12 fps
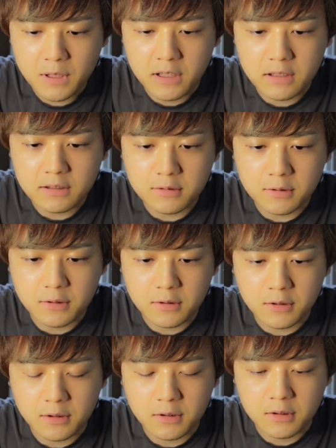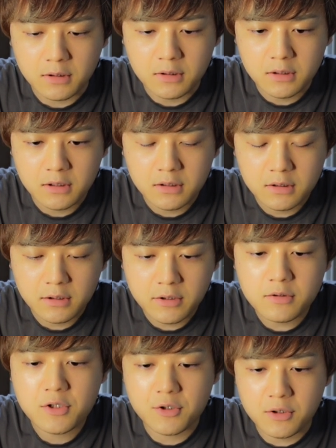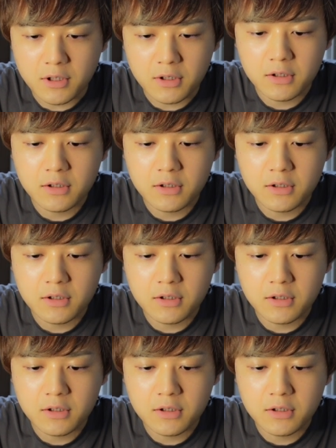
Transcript: えっ、ー、と、吸収、